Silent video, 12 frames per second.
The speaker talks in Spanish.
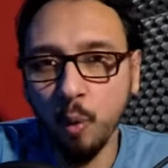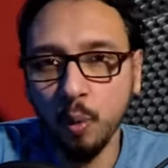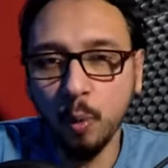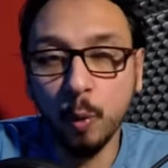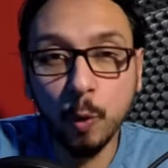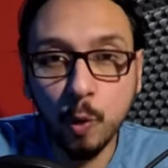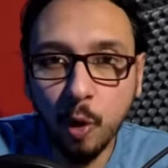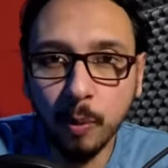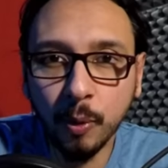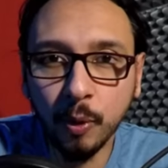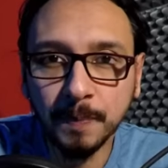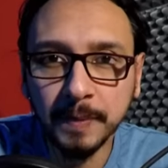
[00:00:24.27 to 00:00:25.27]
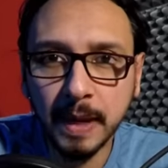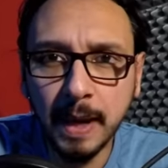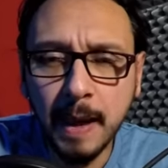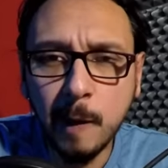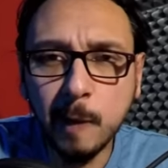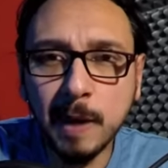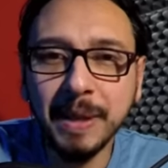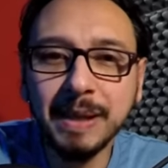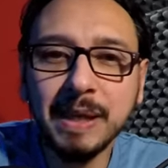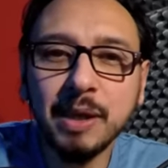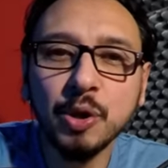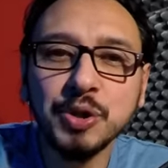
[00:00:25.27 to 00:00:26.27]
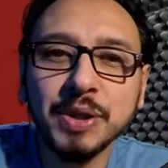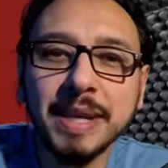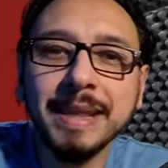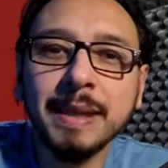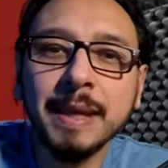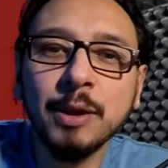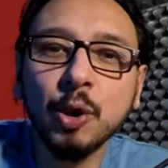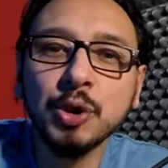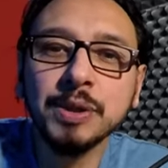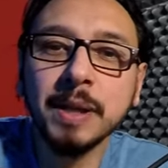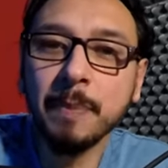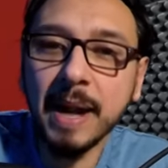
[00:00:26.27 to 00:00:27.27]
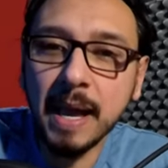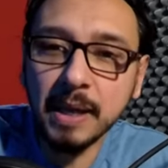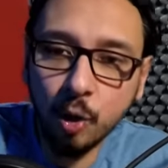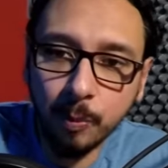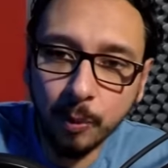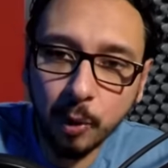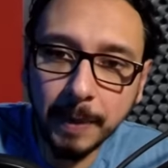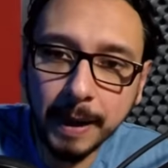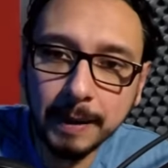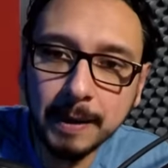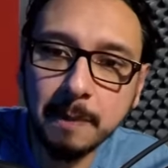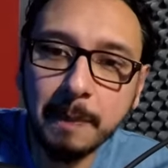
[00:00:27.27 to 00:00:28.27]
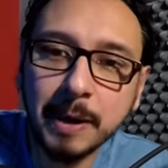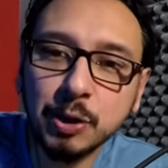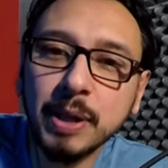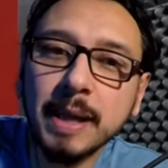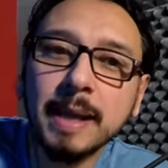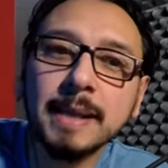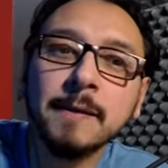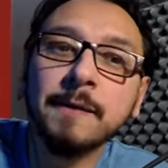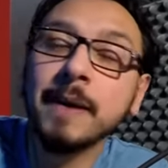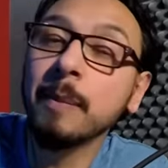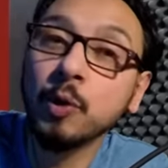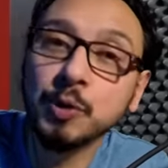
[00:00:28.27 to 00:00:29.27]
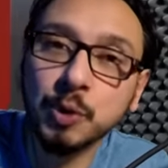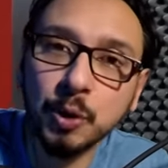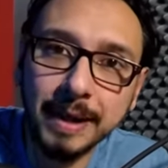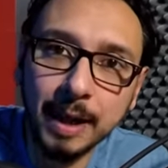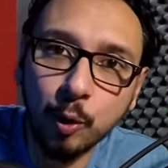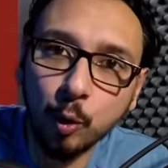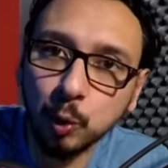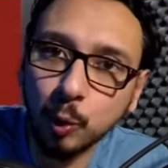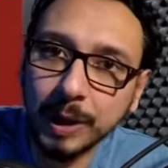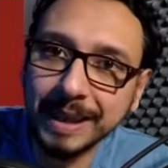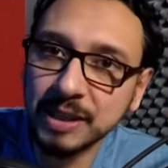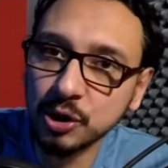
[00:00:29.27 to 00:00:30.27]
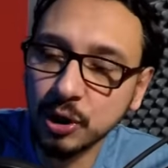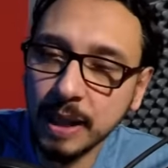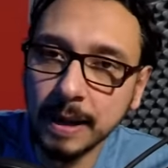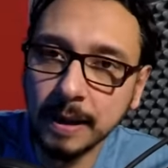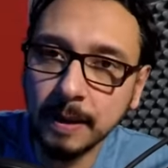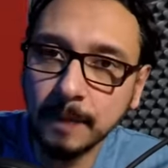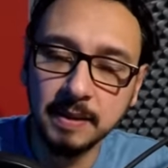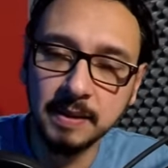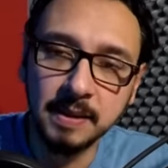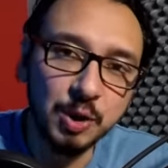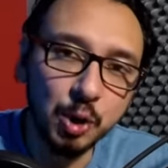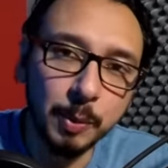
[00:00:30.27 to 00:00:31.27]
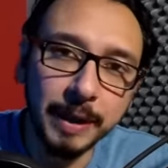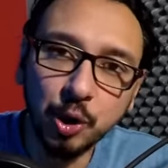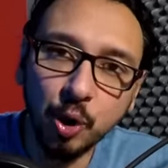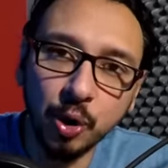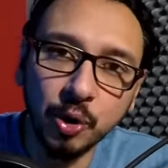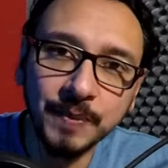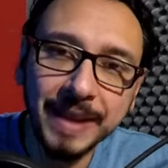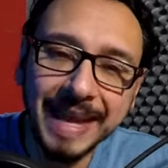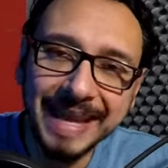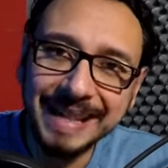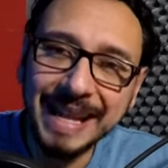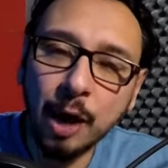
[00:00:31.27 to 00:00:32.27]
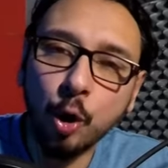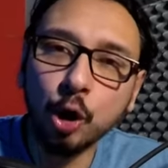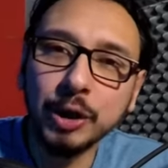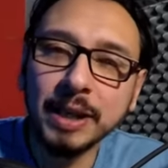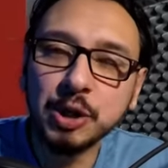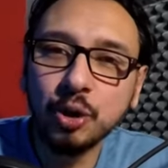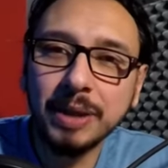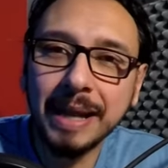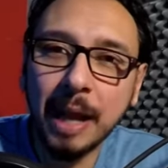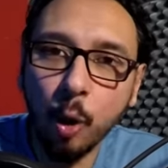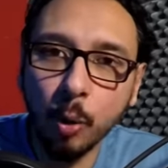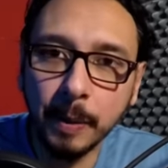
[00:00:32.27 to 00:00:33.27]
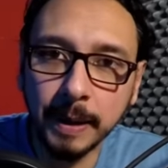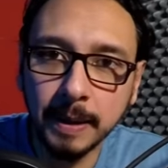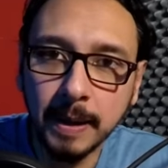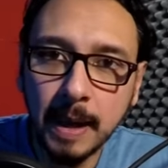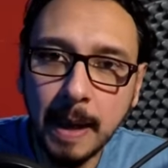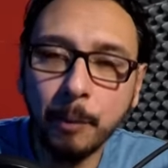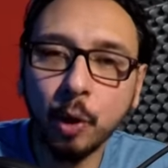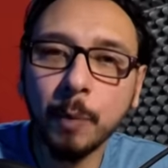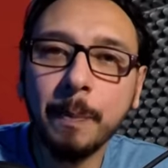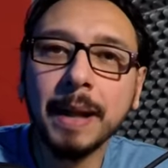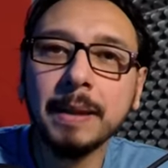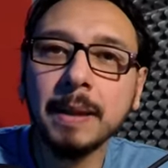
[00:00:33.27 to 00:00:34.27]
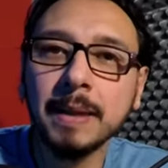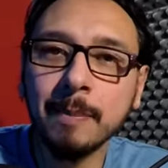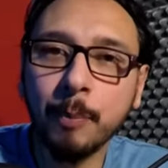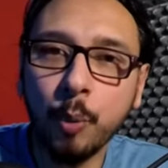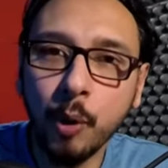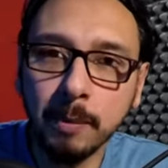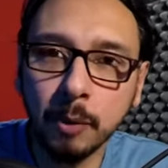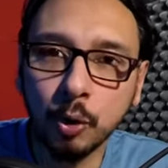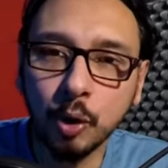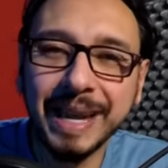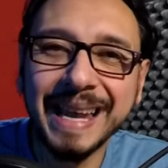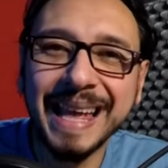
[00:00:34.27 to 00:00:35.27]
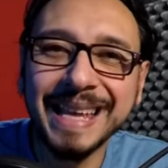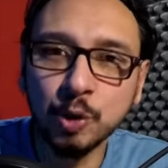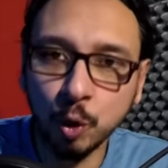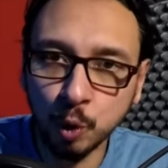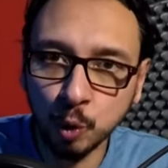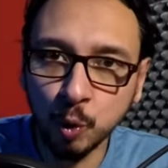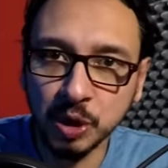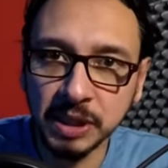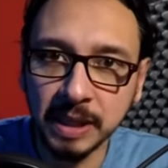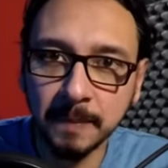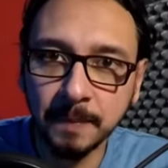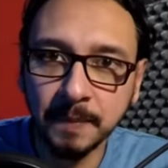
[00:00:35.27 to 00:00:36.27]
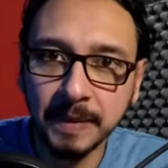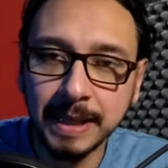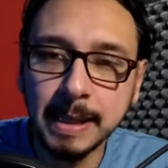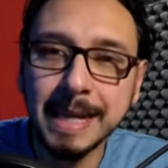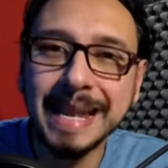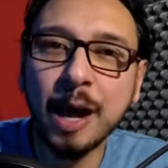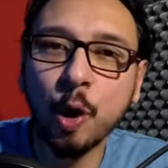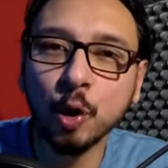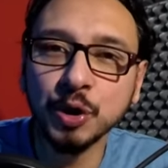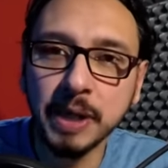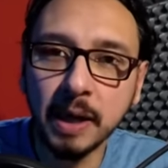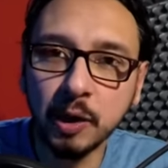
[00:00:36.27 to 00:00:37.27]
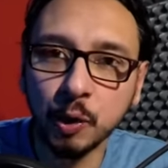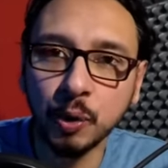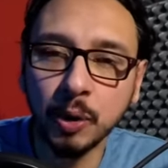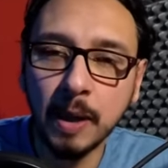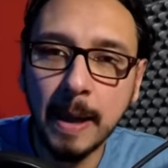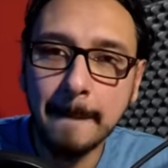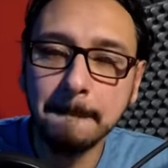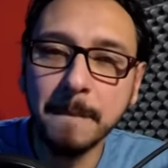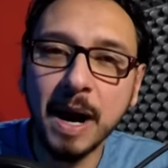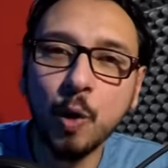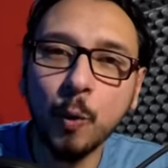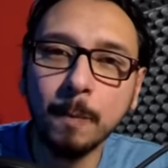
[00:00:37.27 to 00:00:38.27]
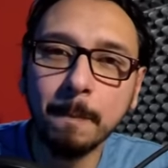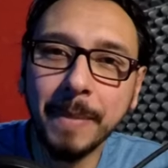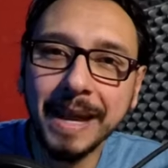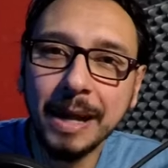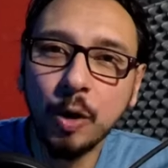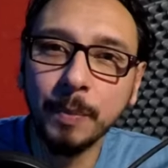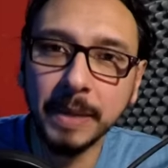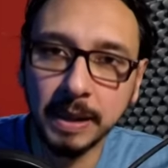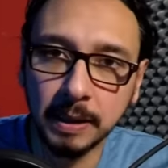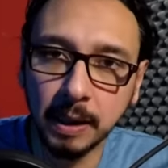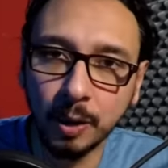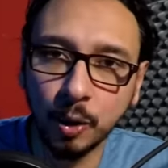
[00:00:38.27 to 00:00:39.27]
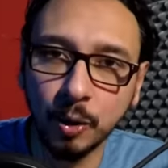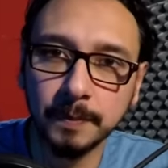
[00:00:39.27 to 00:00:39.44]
un robo, repetidos intentos de plagio por parte de personajes famosos de la cultura nacional, y sobre todo la coronación de la obra por parte del pueblo que la hizo suya y la consagró bajo un velo mítico.